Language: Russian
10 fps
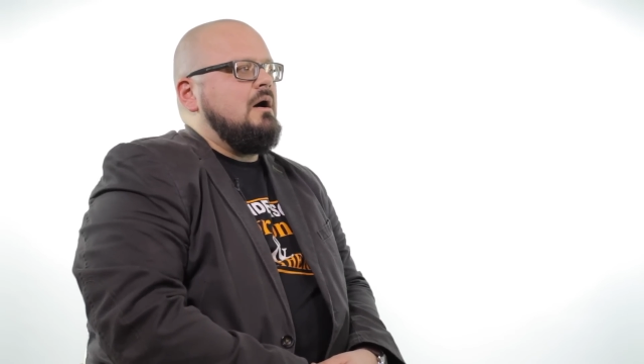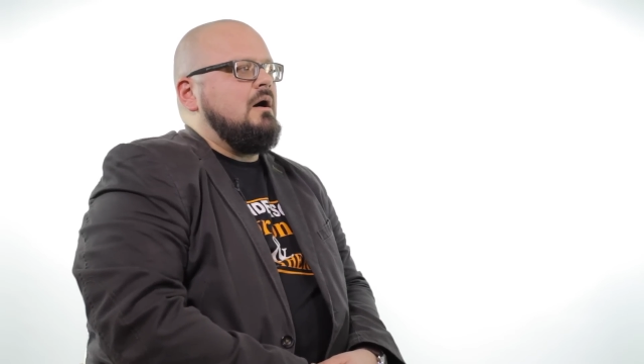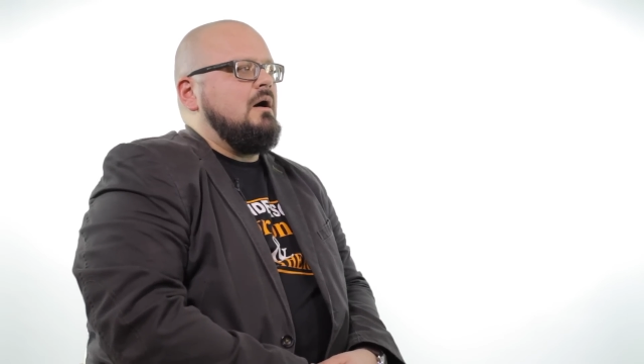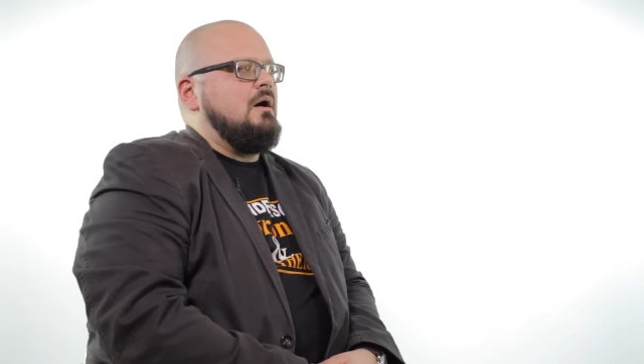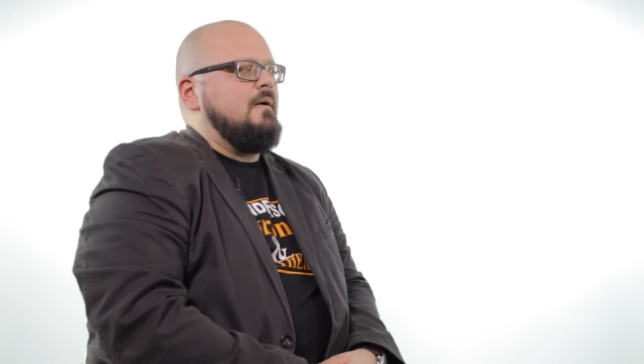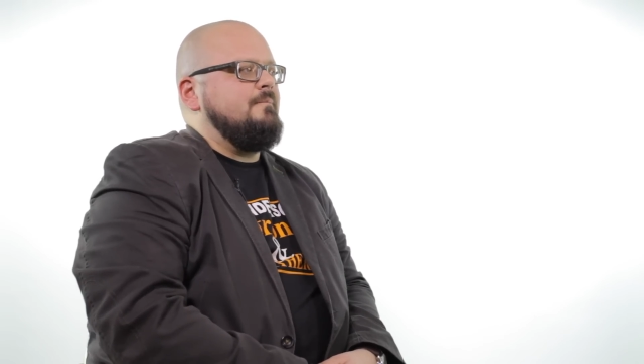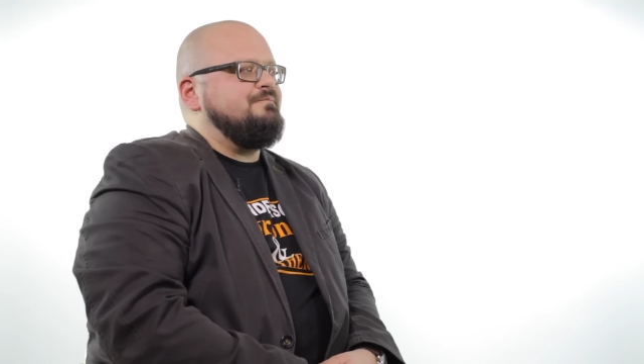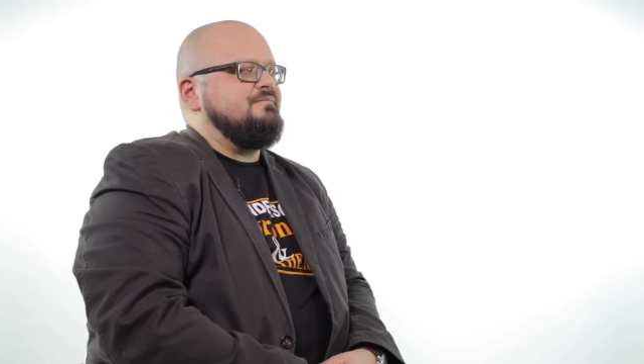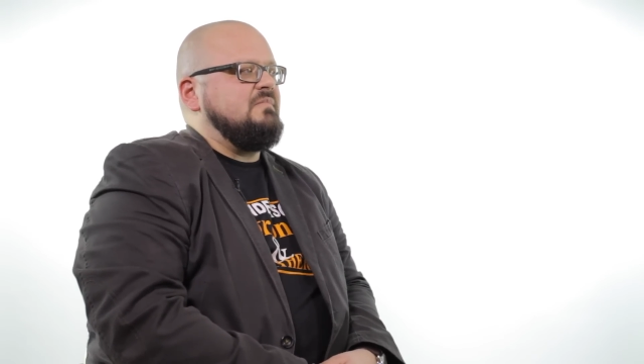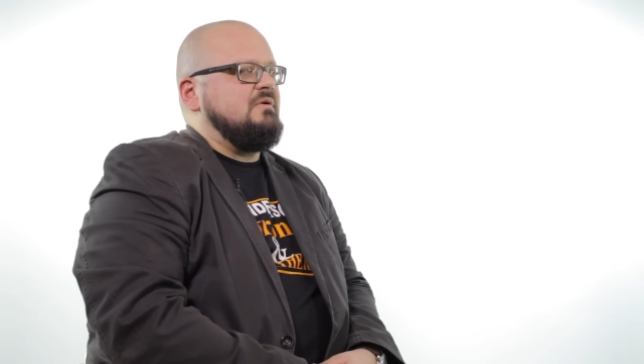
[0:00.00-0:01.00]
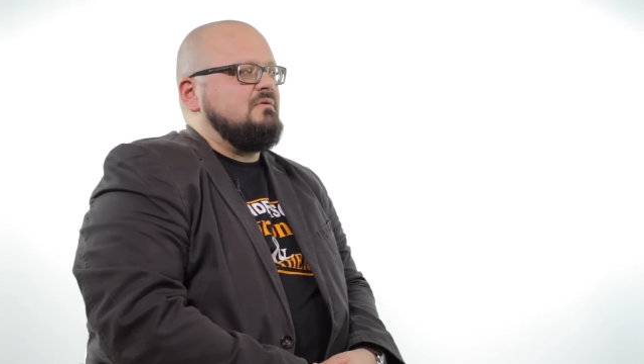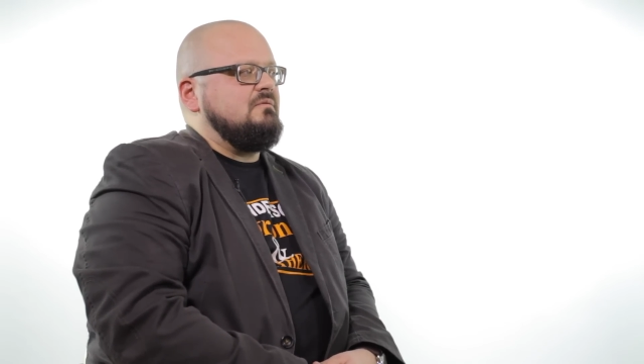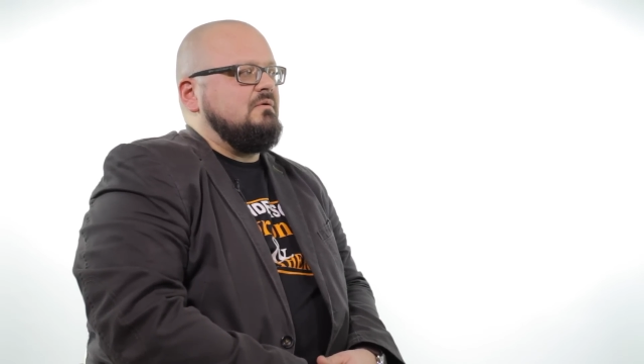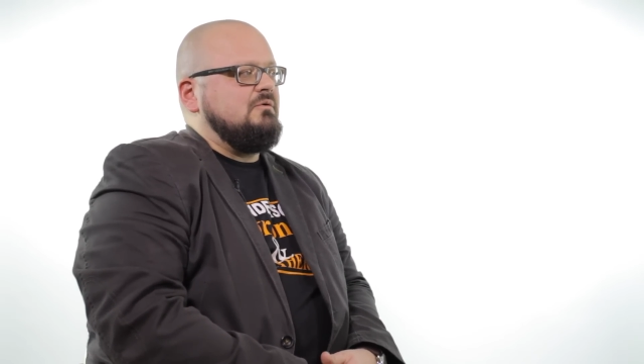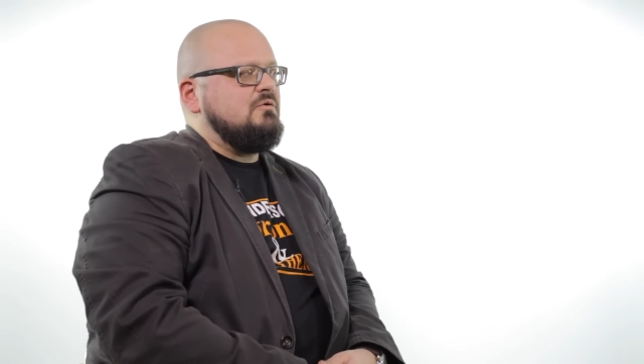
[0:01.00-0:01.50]
А
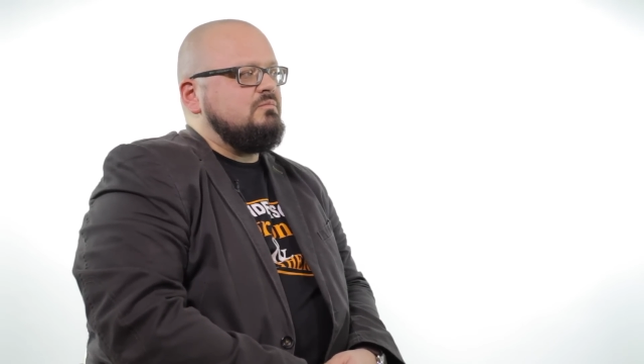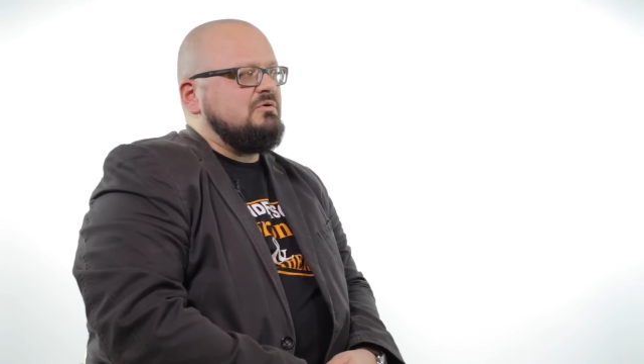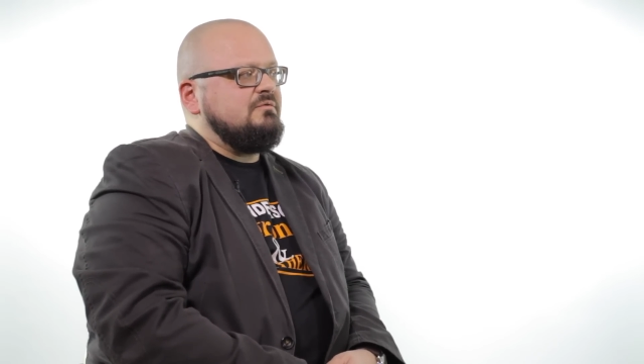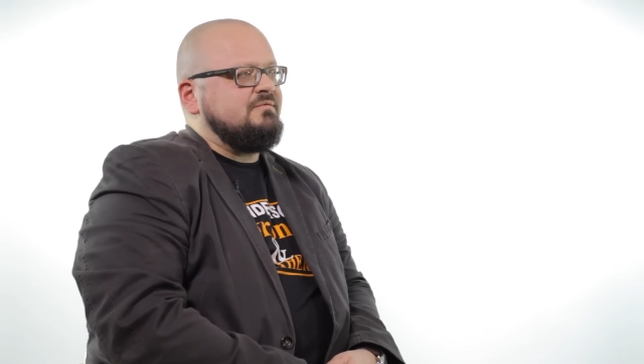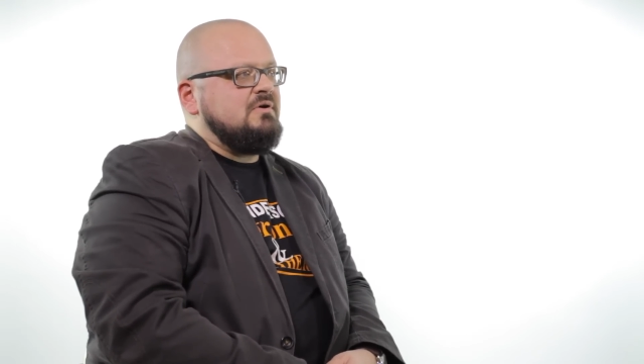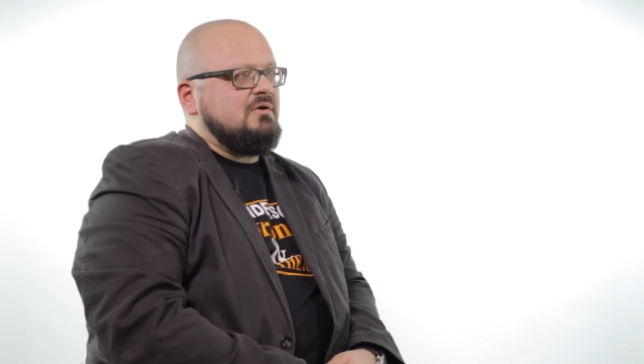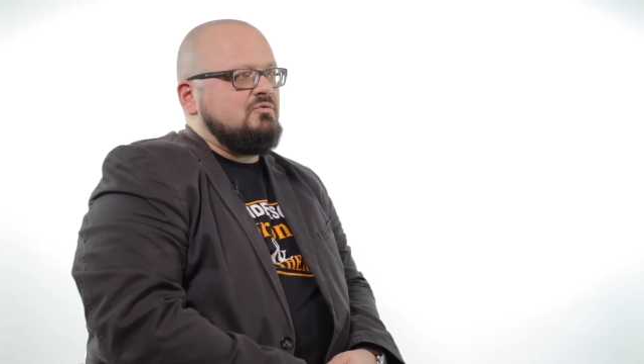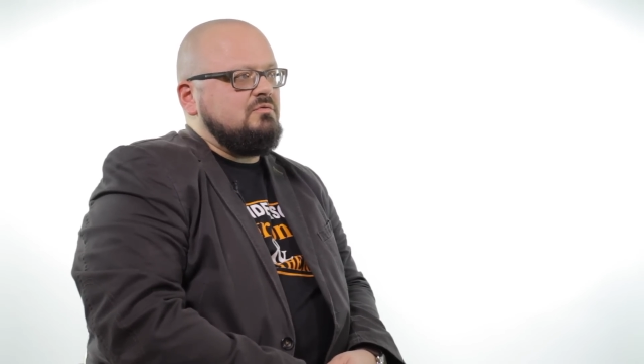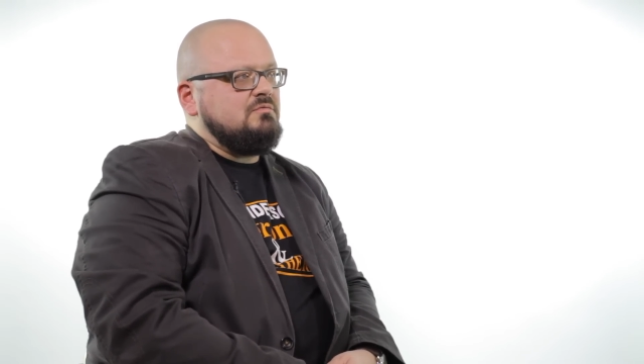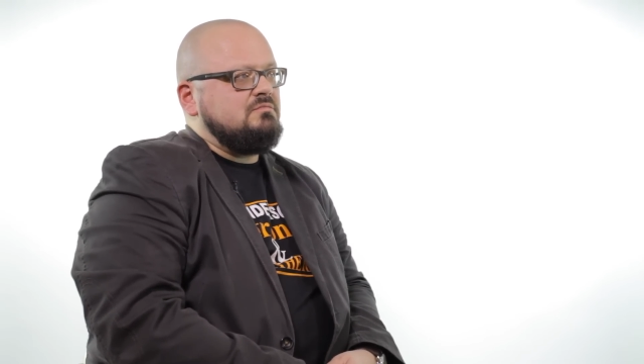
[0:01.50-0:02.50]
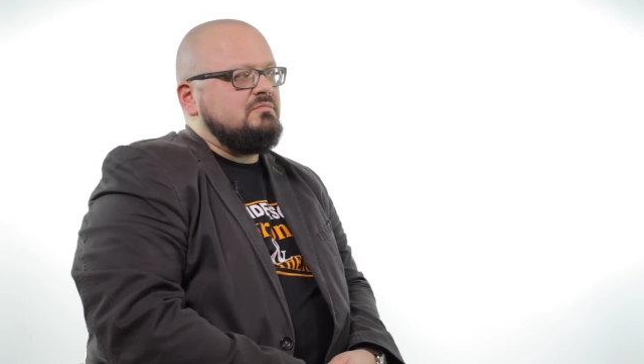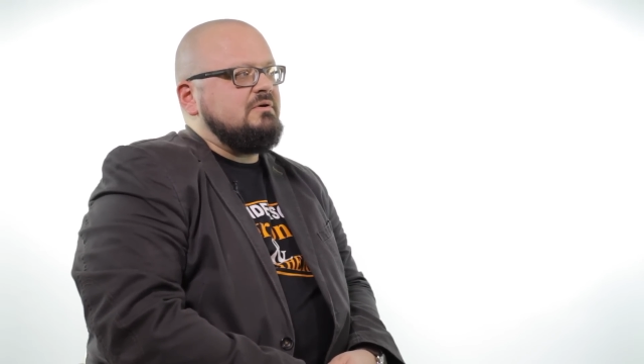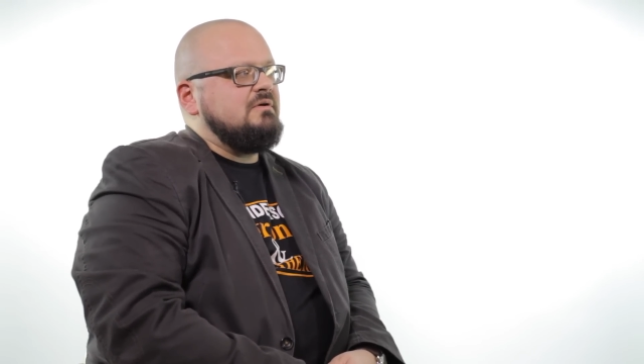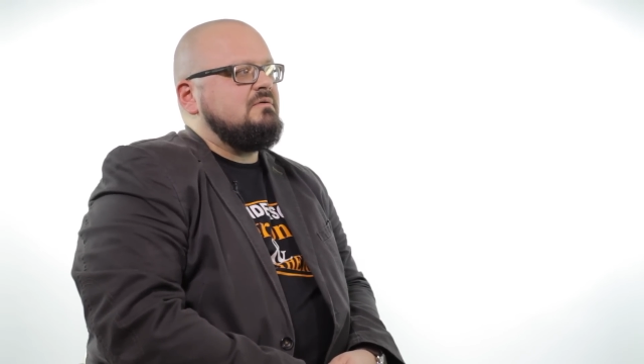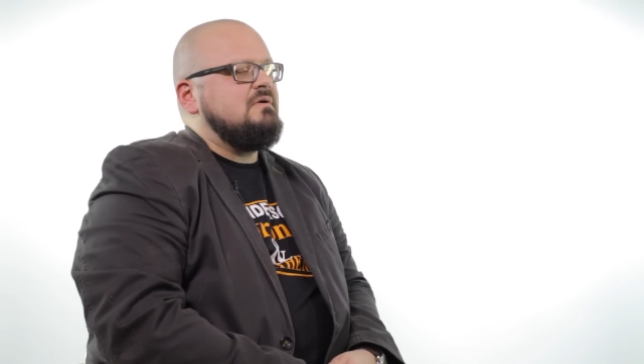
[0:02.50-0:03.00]
Лотман в Тарту,
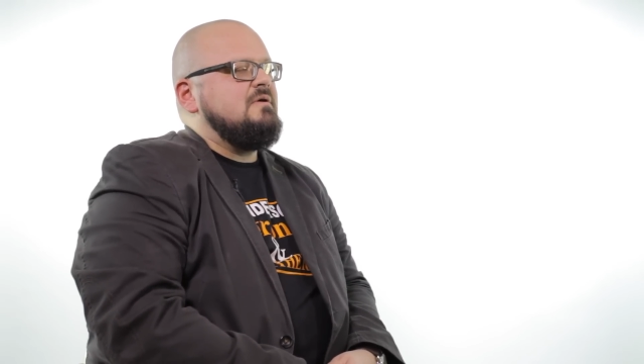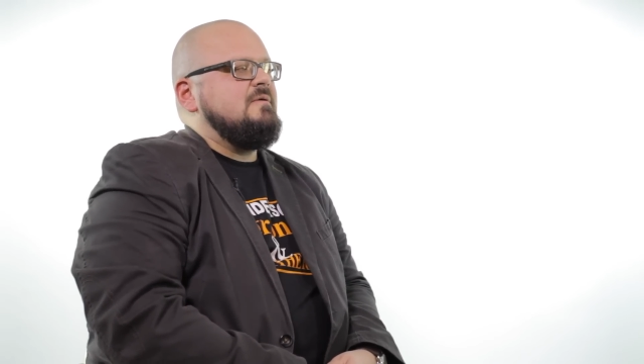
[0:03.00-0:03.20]
да,